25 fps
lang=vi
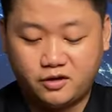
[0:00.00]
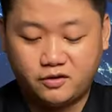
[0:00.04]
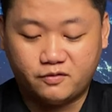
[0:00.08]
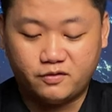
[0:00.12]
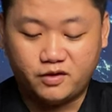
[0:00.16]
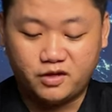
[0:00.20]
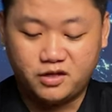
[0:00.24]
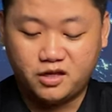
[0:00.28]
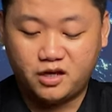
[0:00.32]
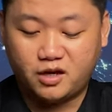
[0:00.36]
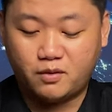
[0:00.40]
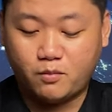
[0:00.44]

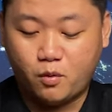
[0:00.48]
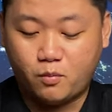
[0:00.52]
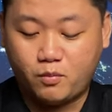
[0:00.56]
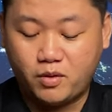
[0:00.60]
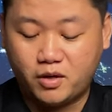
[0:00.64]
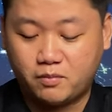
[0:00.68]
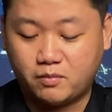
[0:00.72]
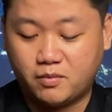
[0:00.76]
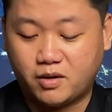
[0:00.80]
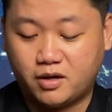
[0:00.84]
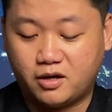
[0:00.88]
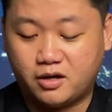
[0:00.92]
Với những cái bộ
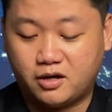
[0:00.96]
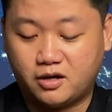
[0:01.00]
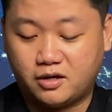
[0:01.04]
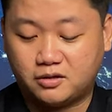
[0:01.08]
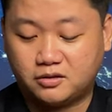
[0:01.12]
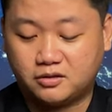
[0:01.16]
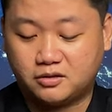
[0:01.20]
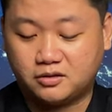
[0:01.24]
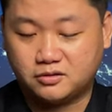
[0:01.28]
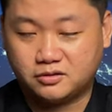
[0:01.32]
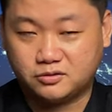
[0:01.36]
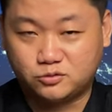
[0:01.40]
mic mà
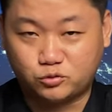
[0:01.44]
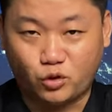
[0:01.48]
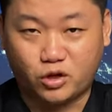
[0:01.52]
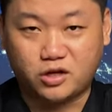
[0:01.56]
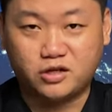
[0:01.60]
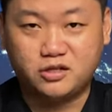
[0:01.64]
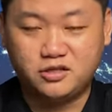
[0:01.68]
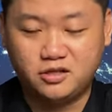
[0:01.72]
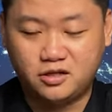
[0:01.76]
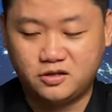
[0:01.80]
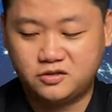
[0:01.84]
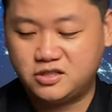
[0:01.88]

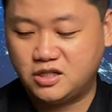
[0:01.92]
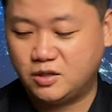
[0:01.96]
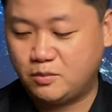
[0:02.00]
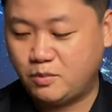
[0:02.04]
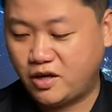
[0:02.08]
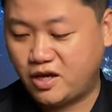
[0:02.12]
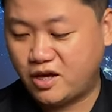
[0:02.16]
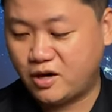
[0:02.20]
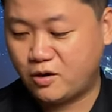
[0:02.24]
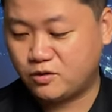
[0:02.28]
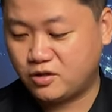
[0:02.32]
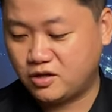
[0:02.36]
chuẩn như
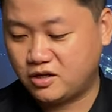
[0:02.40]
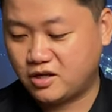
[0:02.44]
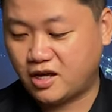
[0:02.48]
JBL như